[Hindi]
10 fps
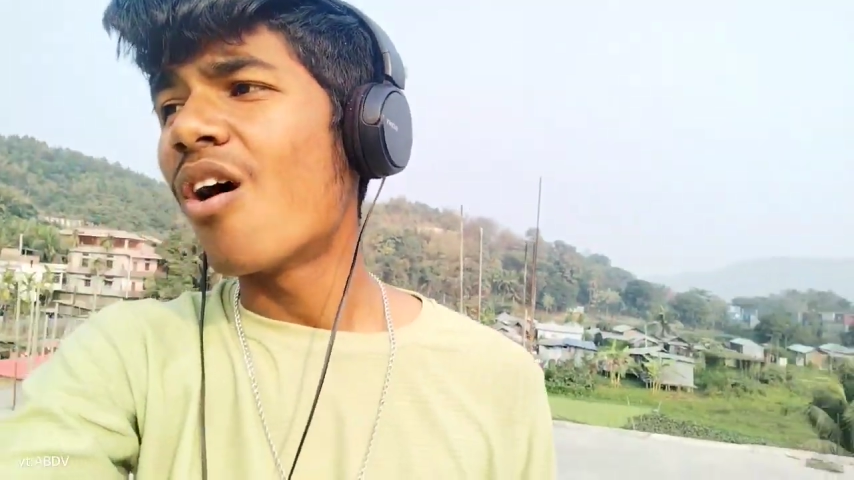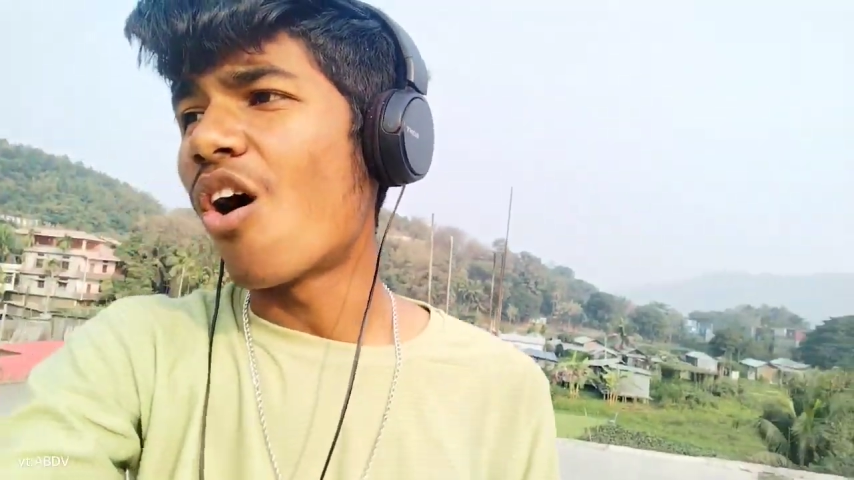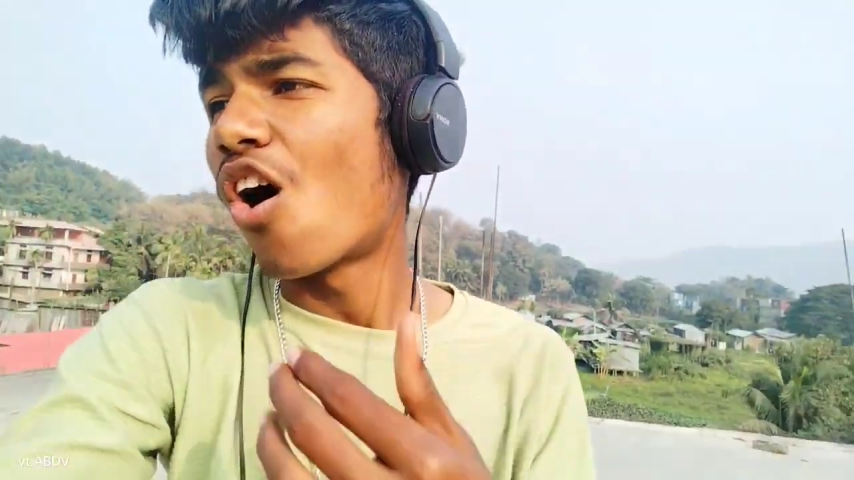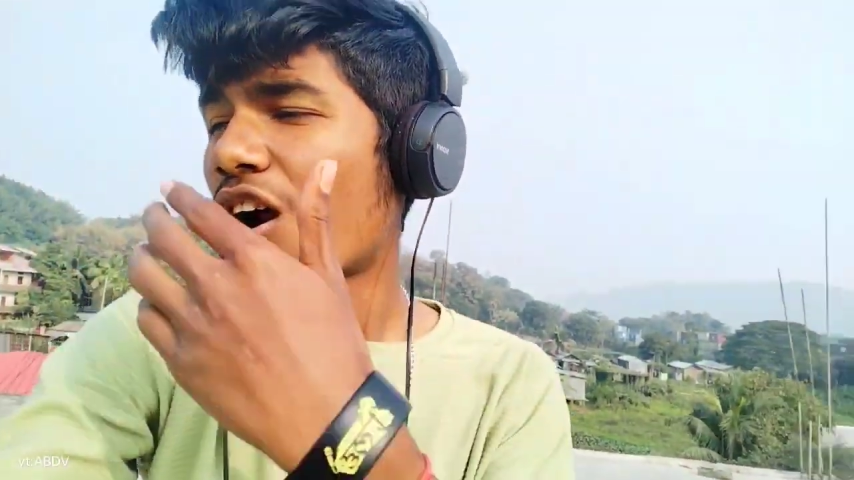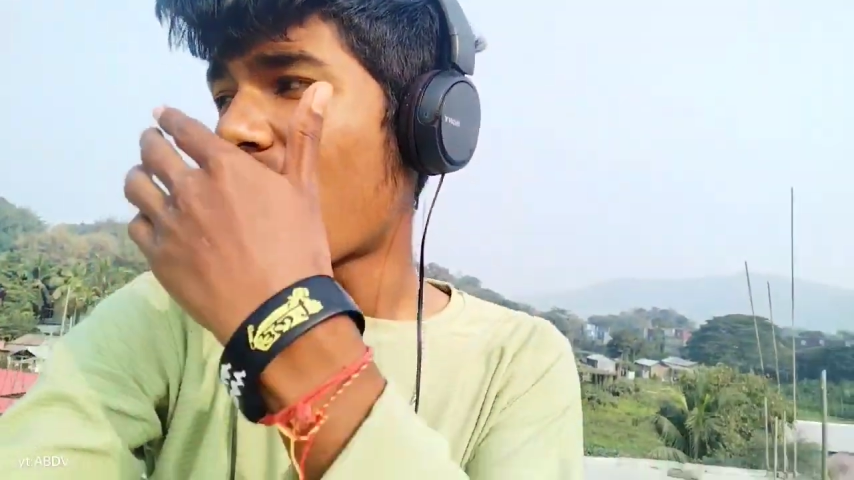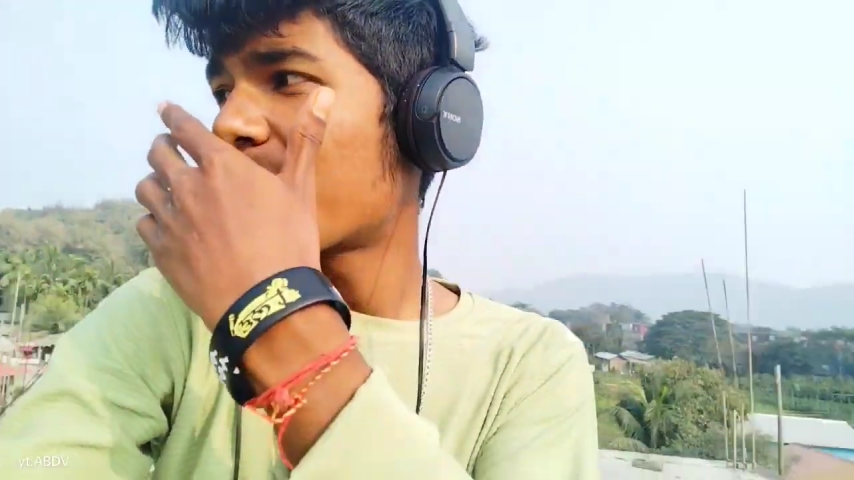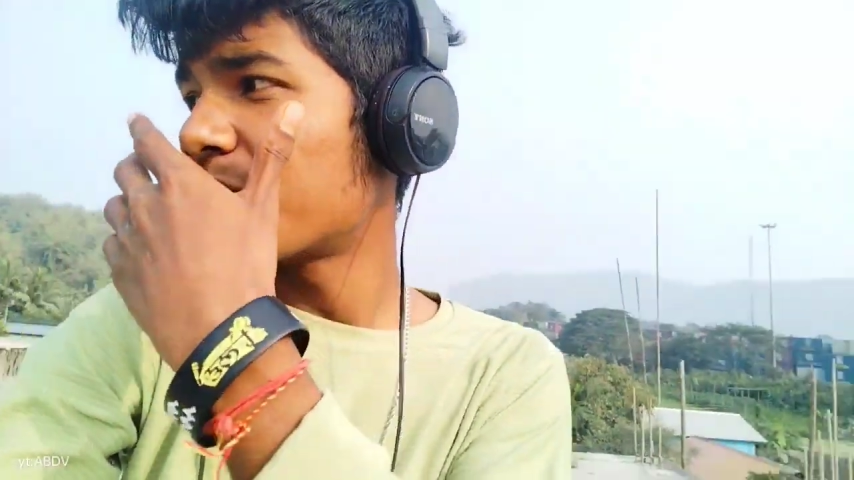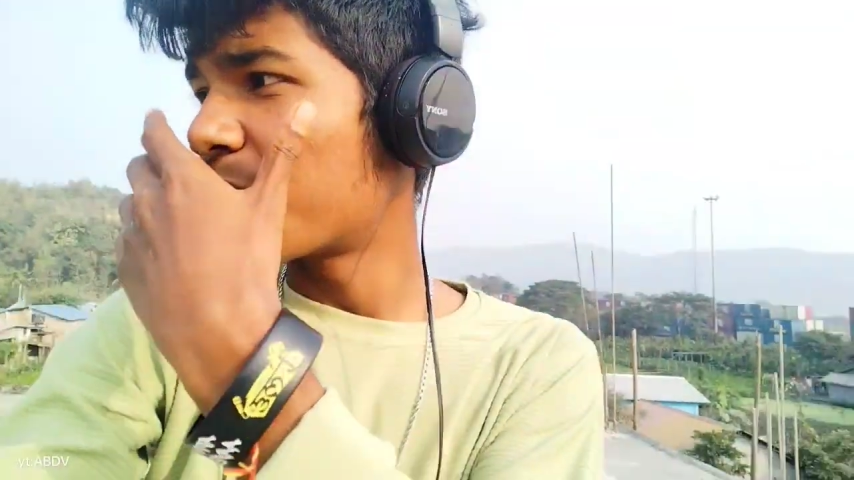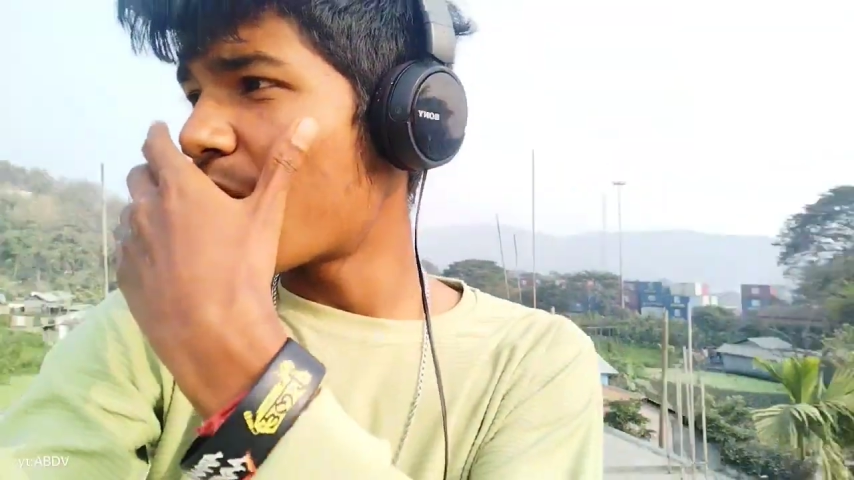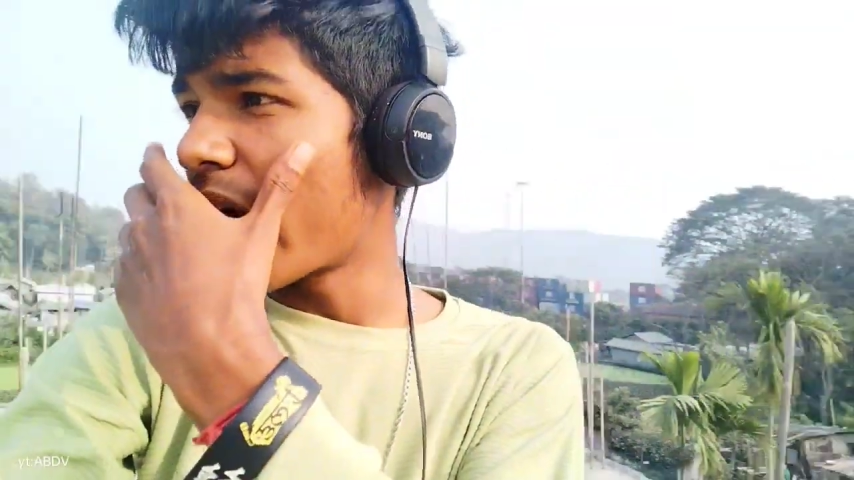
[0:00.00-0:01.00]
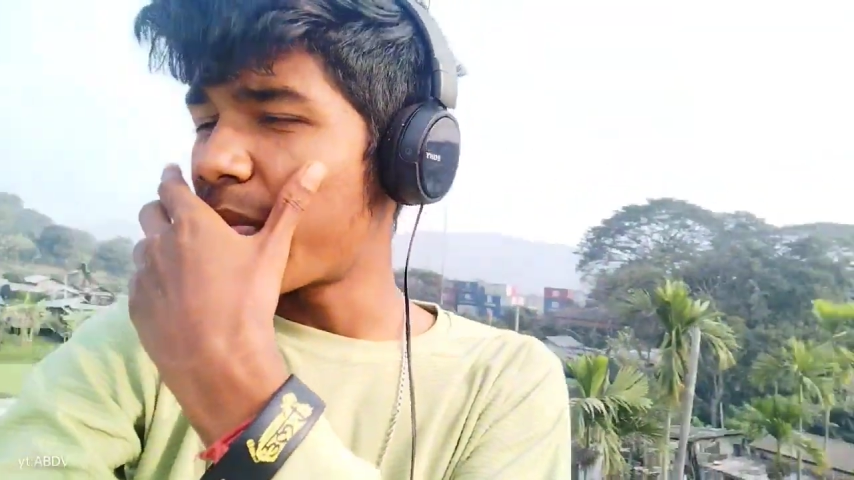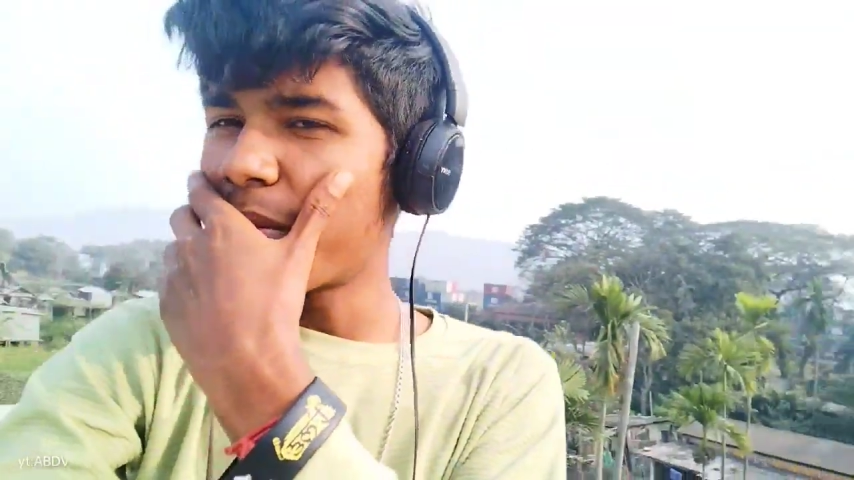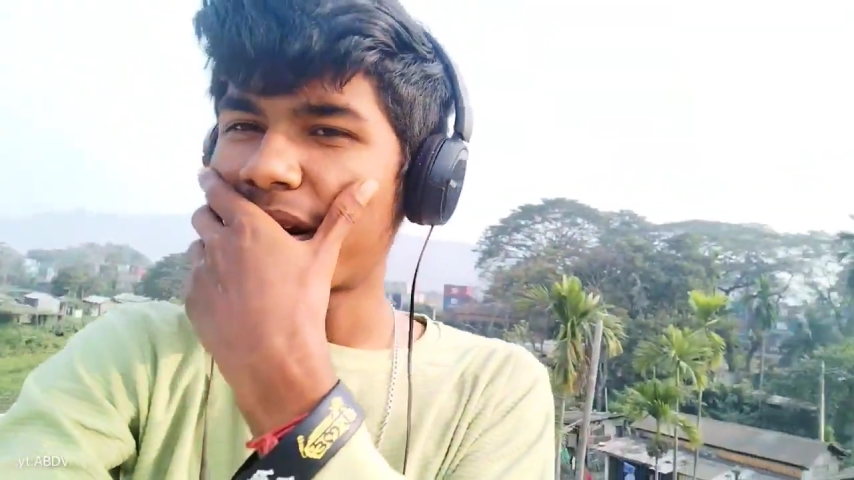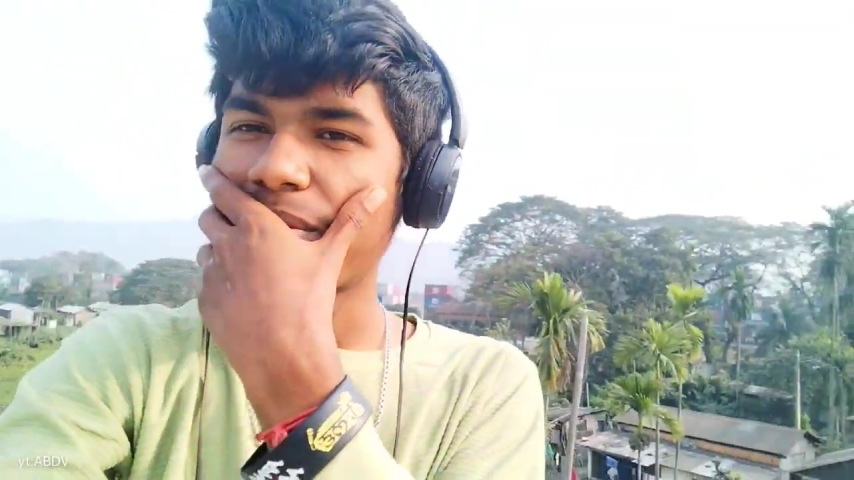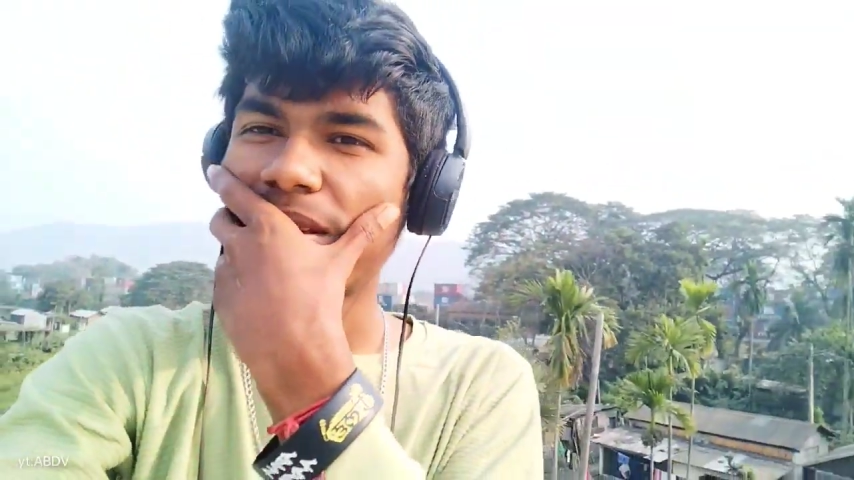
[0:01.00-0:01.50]
और आप सबको हैप्पी
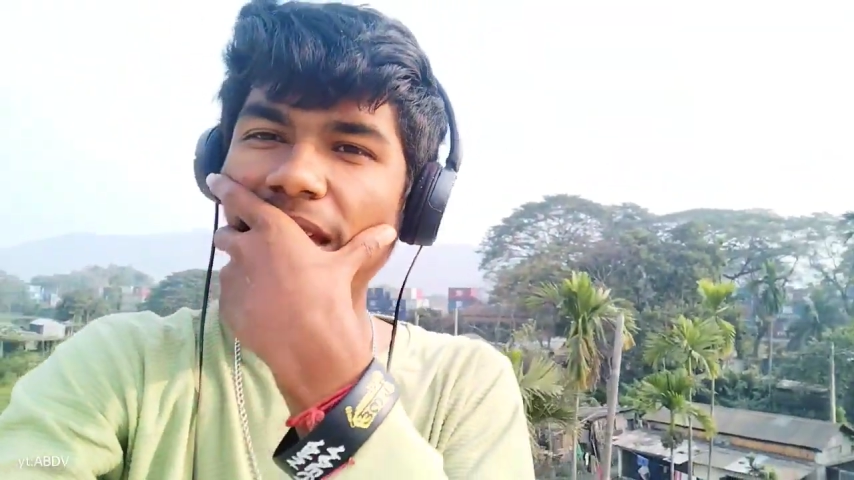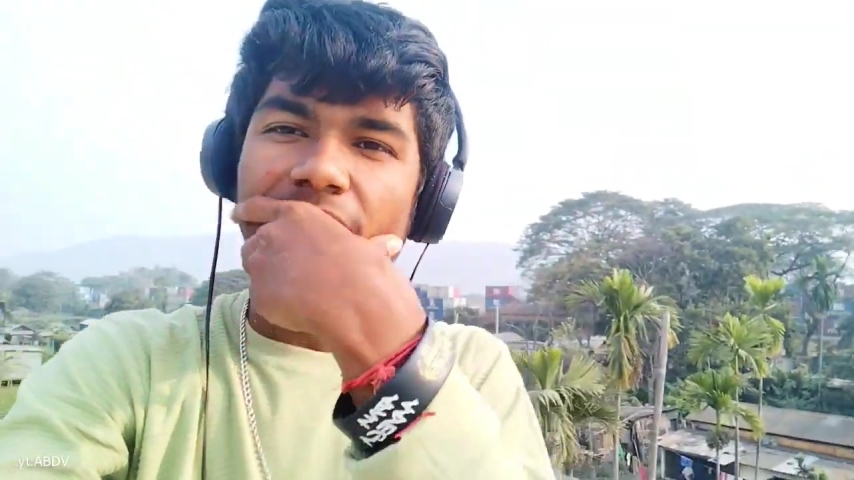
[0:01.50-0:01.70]
मतलब कि